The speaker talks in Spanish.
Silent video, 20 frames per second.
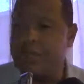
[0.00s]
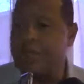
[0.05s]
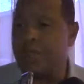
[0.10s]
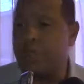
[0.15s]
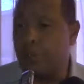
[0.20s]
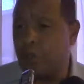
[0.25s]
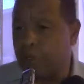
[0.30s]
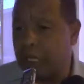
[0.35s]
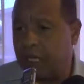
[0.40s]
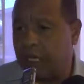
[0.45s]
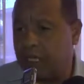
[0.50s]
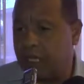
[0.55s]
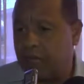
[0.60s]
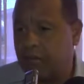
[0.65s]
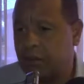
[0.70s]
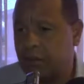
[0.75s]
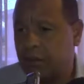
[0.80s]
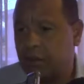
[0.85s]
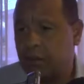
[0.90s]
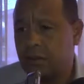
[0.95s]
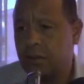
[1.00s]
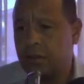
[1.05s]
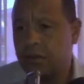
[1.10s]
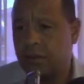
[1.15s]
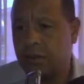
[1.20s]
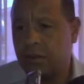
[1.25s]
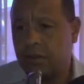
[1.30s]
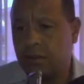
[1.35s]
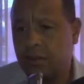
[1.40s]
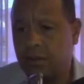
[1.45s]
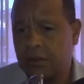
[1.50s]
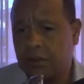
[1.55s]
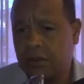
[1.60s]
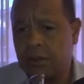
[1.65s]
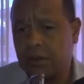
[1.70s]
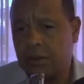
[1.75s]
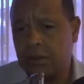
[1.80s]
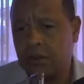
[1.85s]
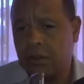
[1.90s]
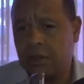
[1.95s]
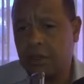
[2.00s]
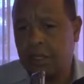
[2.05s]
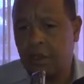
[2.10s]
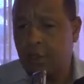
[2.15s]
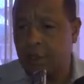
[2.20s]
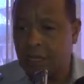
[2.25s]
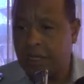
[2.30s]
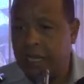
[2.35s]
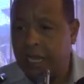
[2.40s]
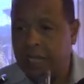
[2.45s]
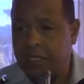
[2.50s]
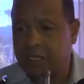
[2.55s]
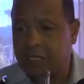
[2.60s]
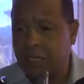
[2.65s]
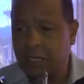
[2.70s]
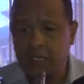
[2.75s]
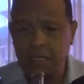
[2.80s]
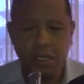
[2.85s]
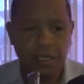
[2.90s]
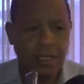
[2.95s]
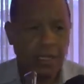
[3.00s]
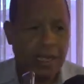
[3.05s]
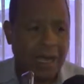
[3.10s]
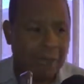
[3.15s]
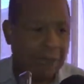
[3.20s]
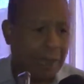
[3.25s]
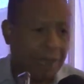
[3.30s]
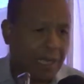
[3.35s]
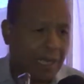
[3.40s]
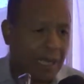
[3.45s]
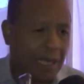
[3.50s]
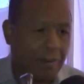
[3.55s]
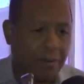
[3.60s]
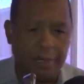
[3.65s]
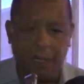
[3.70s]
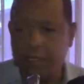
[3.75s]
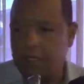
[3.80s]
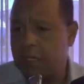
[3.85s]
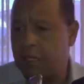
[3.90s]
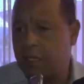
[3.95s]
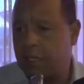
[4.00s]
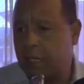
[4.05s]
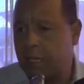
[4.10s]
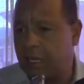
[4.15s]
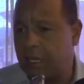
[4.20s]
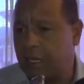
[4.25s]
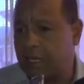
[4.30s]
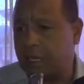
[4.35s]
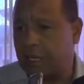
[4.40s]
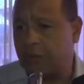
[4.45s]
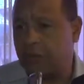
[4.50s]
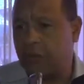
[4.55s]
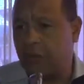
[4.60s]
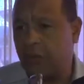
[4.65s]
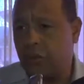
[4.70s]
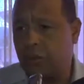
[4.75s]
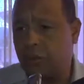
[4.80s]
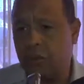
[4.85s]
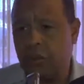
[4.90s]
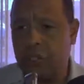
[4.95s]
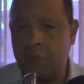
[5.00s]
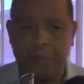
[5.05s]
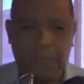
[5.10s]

nacionales mm, y las ordenanzas aplicable en cada caso en